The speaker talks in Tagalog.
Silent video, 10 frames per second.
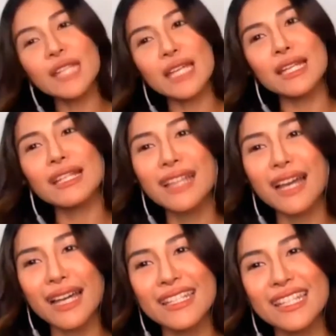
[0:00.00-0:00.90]
nakasalita
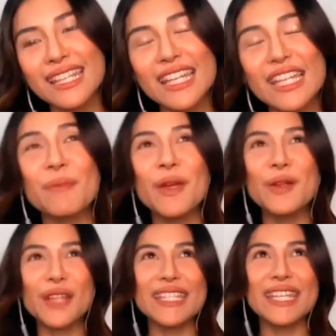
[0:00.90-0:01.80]
kasi. Eh. Meron
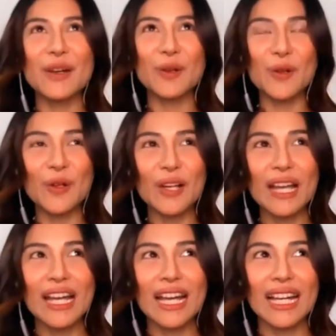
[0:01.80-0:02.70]
kasi akong
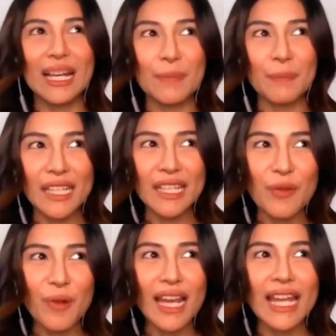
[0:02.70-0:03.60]
uh,
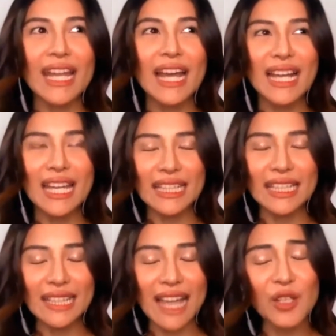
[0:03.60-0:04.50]
paniniwala na hanggat
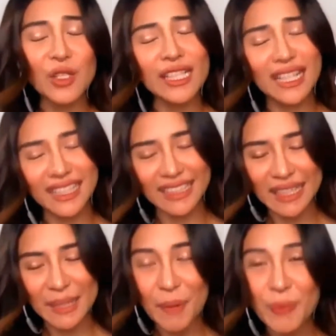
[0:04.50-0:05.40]
hin- actually hanggat
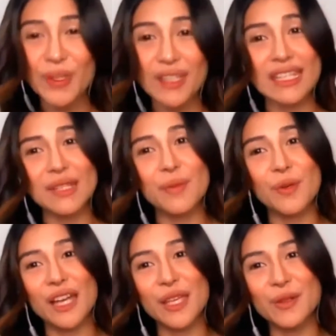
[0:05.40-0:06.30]
hindi pa po
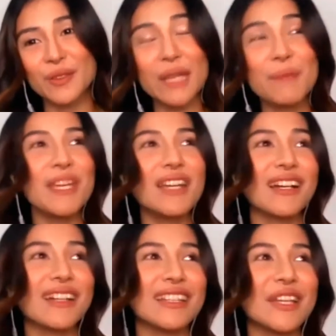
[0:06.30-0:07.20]
nagsisimula yung taping,
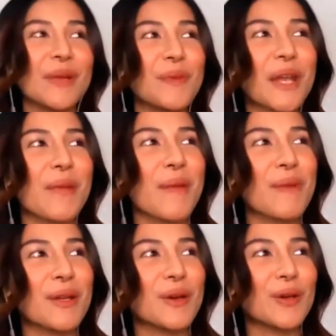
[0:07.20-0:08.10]
hanggat hindi ko pa
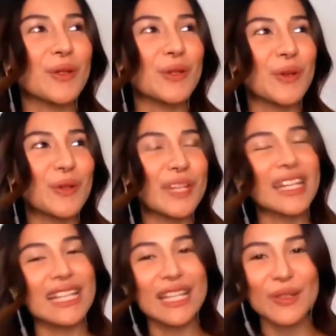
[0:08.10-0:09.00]
napapanood yung
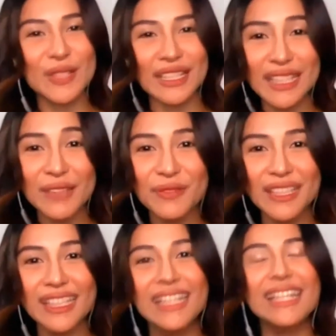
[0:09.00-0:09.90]
sarili ko sa
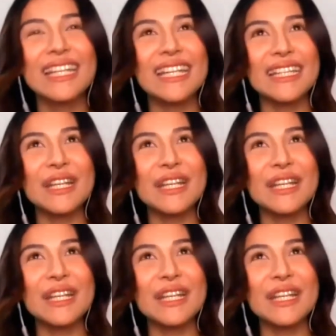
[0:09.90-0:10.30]
TV, yung